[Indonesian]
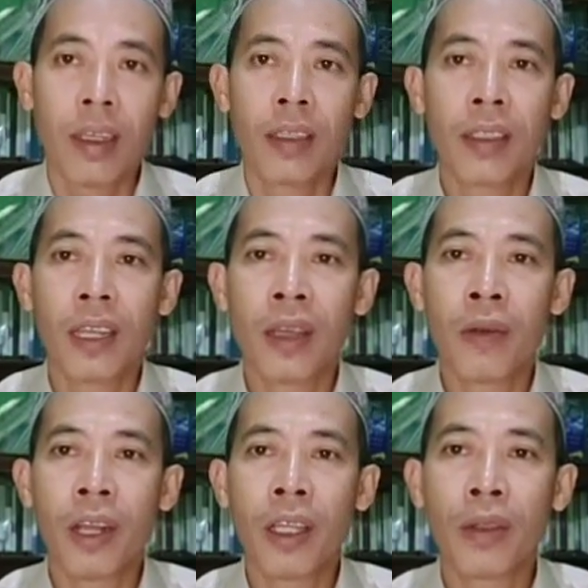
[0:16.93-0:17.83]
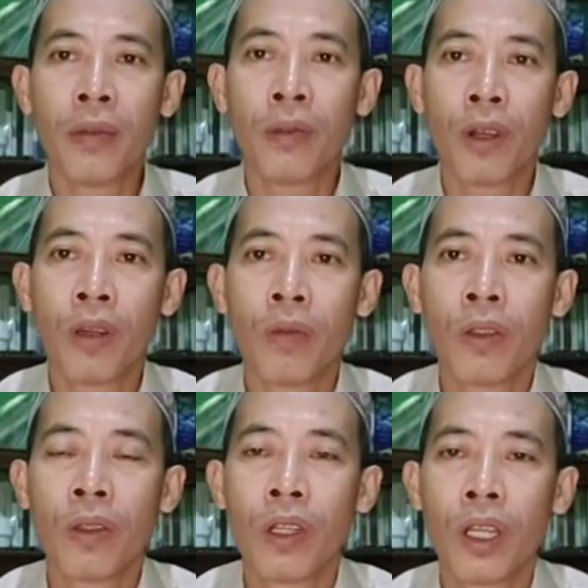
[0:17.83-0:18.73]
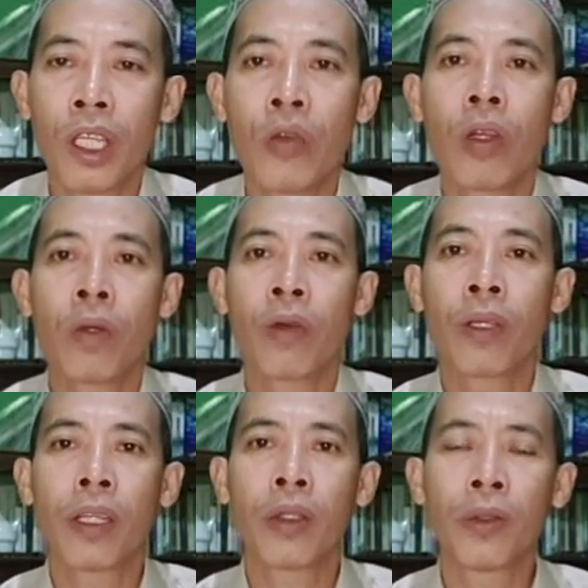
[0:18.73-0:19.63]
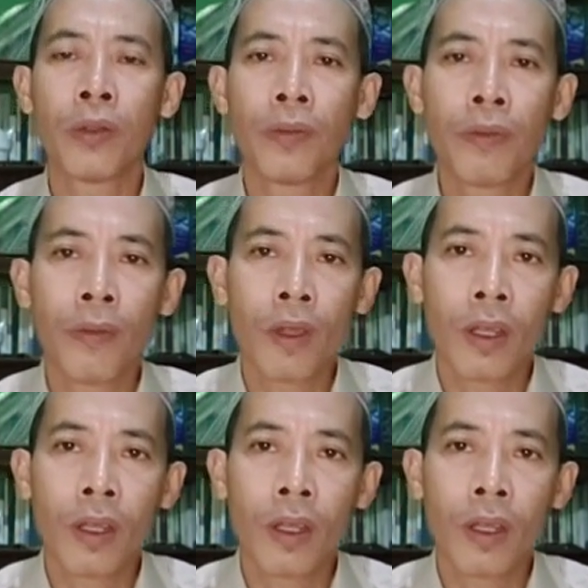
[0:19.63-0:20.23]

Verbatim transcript: Assalamualaikum warahmatullahi wabarakatuh.